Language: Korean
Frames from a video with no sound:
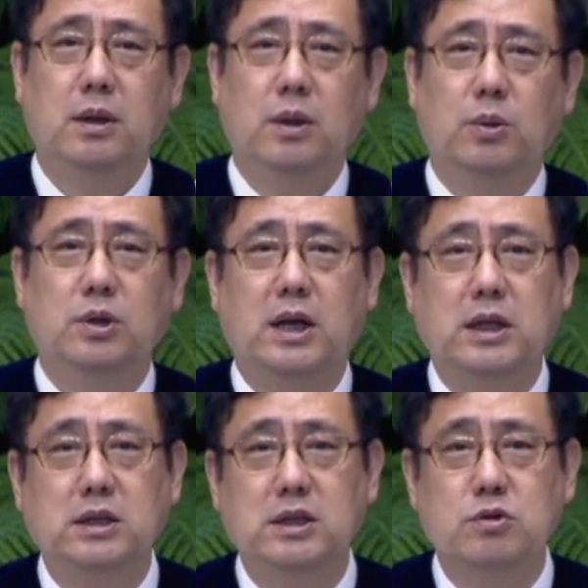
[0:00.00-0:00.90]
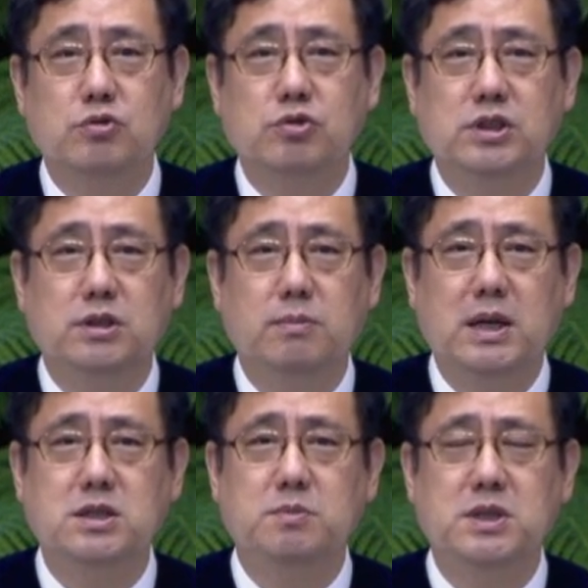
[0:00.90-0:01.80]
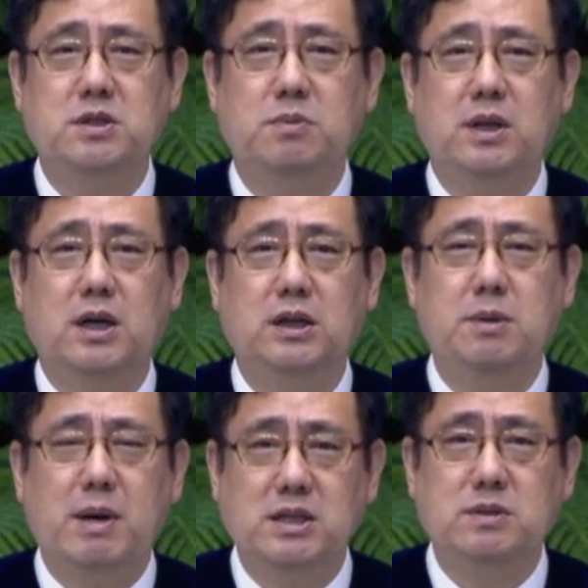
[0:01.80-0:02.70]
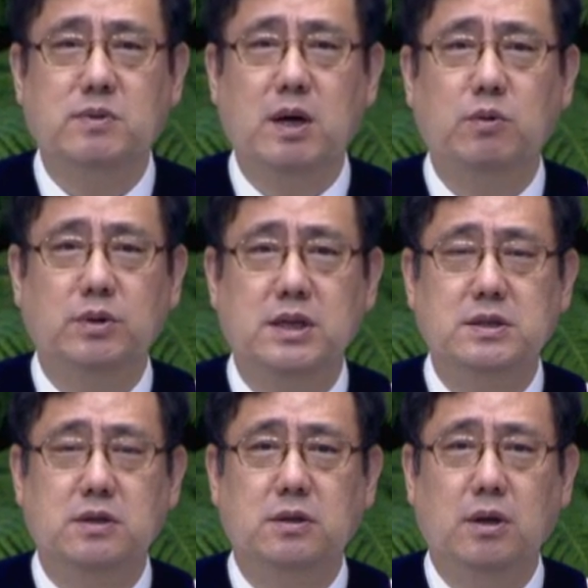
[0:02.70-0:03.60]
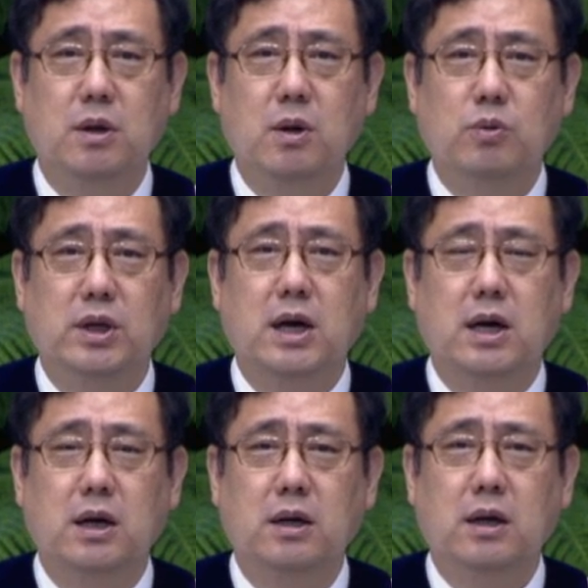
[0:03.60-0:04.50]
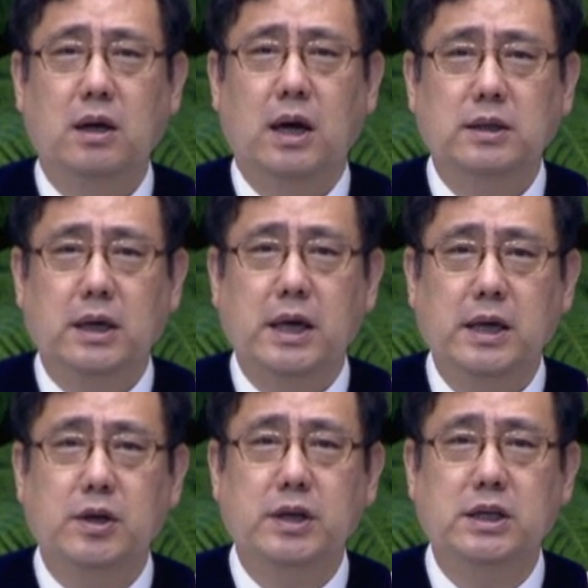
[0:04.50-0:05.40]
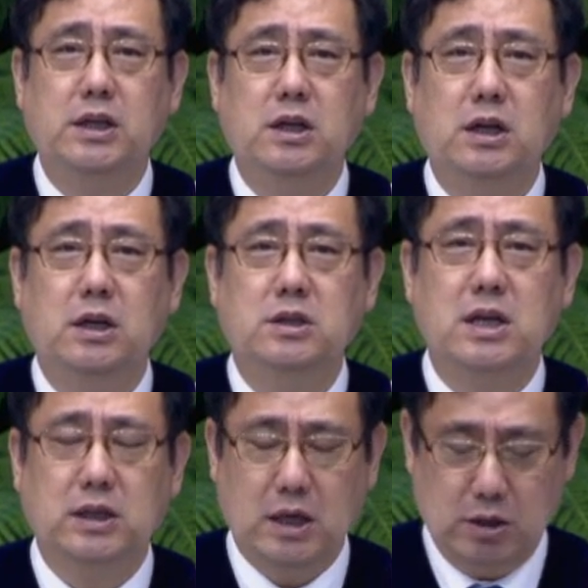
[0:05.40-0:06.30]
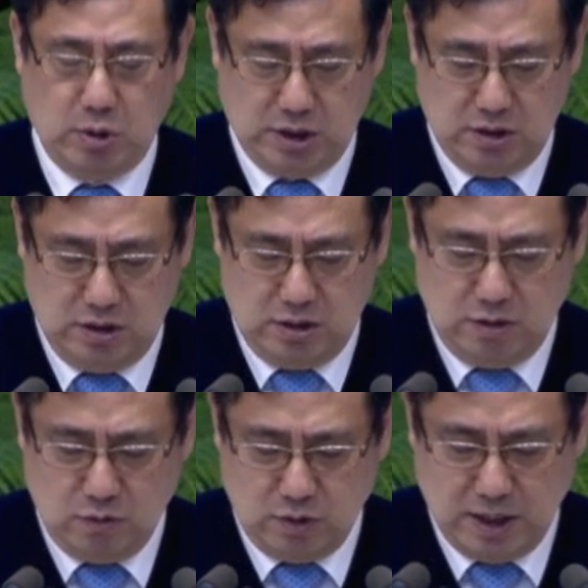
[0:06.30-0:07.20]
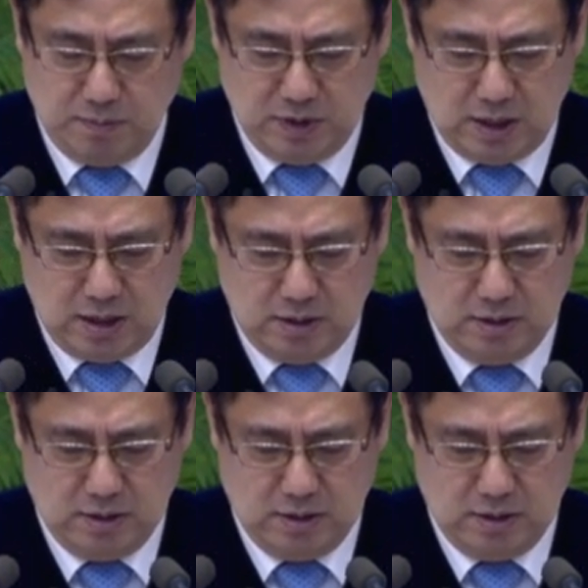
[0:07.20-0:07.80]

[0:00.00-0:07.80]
오늘 하나님께서 주시는 말씀이 있습니다. 이 말씀 가운데서 우리가 하나의 해결의 길을 찾게 되기를 원합니다.